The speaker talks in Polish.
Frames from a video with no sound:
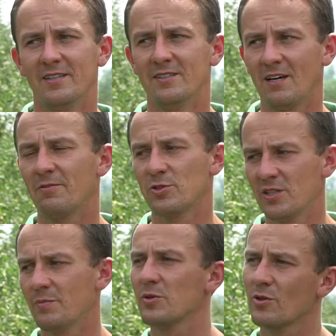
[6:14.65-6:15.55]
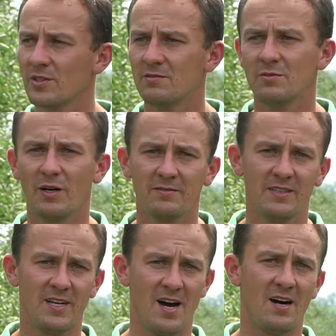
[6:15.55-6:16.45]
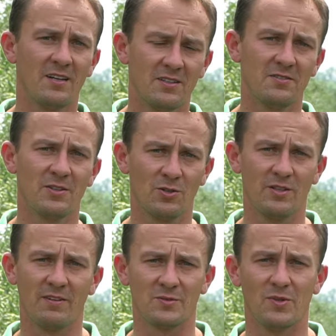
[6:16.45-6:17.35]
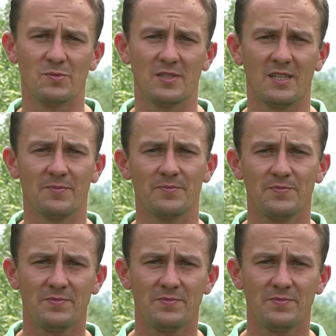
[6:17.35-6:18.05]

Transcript: nawożenie pod kątem wybarwienia wykonywać moim zdaniem.